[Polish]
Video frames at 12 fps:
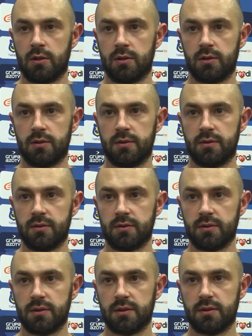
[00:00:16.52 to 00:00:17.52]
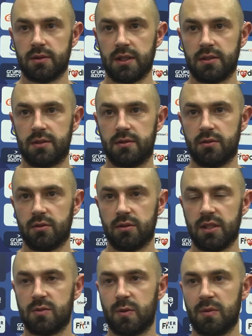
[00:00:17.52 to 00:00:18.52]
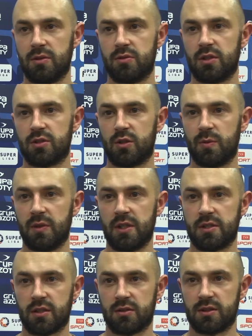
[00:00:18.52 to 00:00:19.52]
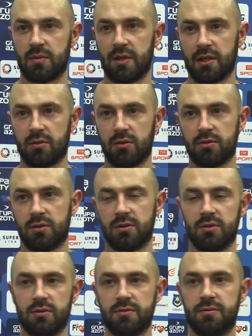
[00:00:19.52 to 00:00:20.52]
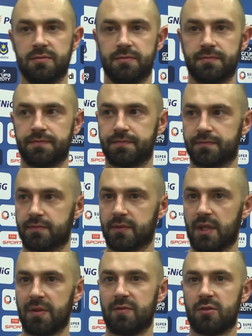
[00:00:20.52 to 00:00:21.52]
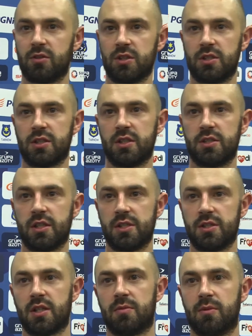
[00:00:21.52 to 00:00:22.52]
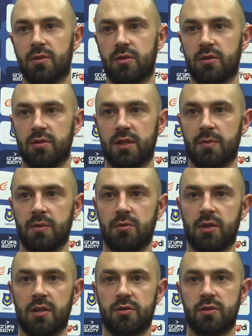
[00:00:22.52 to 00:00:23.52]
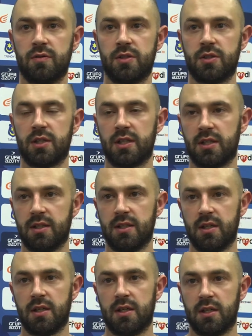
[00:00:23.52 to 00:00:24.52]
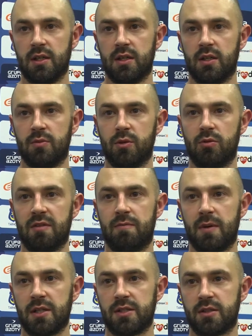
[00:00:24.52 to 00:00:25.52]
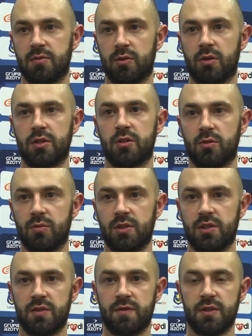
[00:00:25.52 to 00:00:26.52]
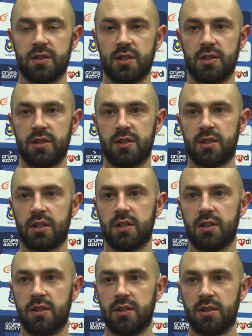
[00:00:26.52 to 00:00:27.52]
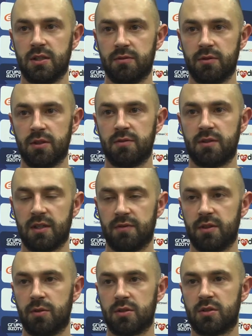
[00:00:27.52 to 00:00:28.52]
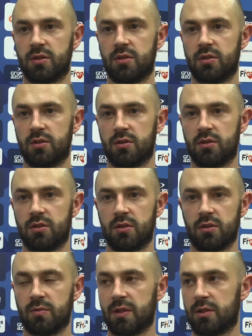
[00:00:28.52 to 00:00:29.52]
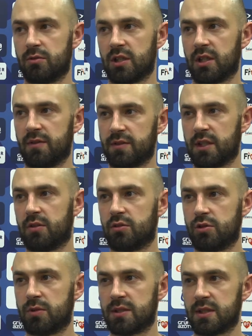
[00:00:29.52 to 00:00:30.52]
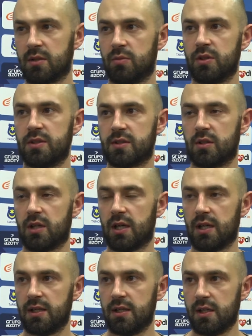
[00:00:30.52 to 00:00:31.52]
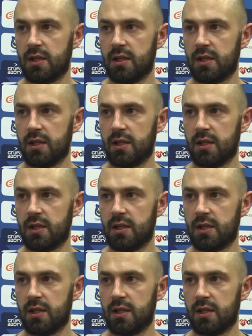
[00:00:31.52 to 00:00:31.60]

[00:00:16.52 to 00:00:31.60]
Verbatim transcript: Yy, no, tak od razu po meczu ciężko powiedzieć, czego zabrakło. No, na pewno troszeczkę szczęścia, bo ta piłka oczywiście mogła wpaść, mogła się odbić gdzieś wyżej, niżej i nie, nie trafić prosto do rąk Mateusza Chylskiego, rzucić przez całe boisko, ale